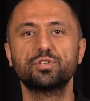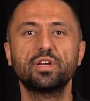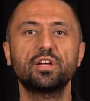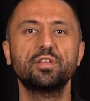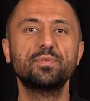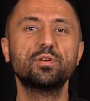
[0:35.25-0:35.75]

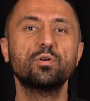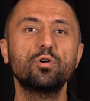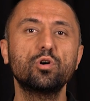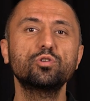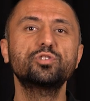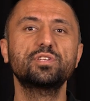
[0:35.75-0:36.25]
Yani bir
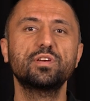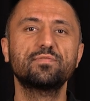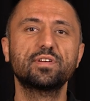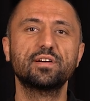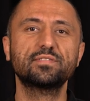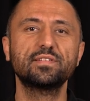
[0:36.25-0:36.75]
öz
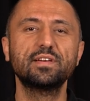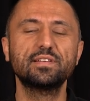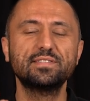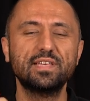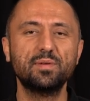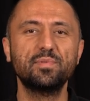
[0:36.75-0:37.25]
şefkat
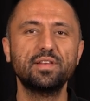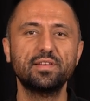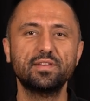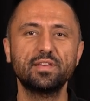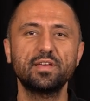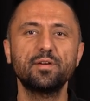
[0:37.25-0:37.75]

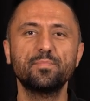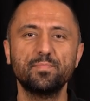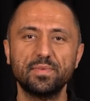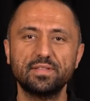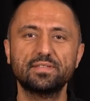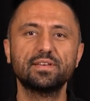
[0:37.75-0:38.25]
temelini
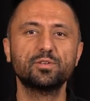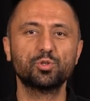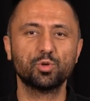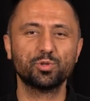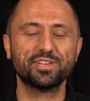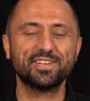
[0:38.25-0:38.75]

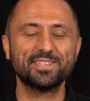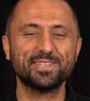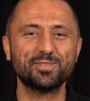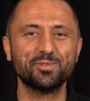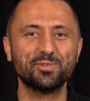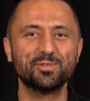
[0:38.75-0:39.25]
meditasyonla
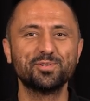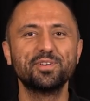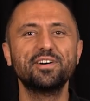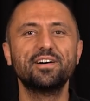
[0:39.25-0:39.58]
kazanıyoruz.